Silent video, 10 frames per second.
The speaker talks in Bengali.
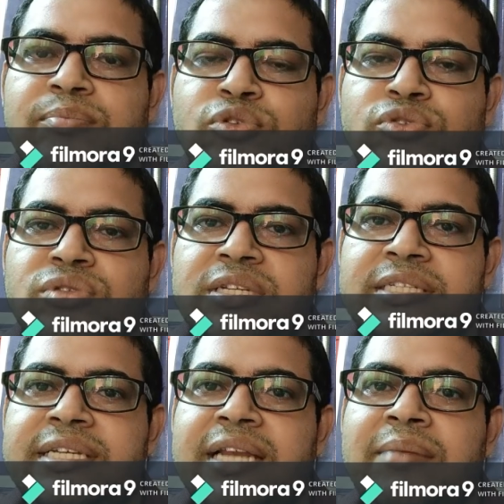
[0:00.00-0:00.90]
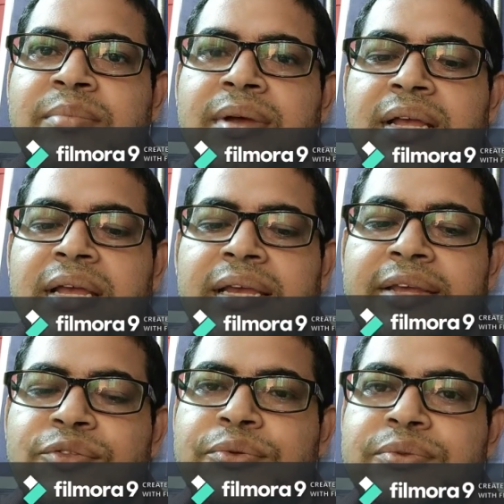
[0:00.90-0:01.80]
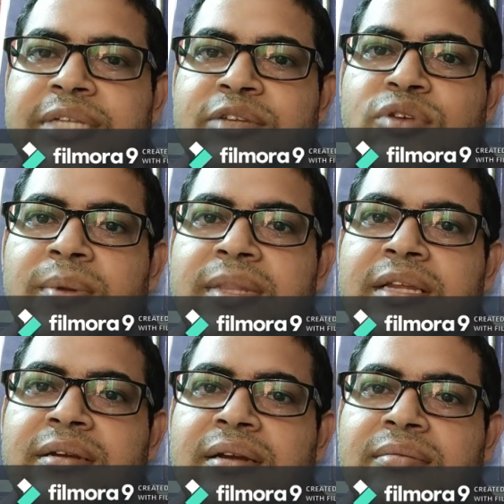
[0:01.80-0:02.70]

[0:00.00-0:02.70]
প্রস্তুতি নিচ্ছিলাম কিন্তু যেহেতু আমাদের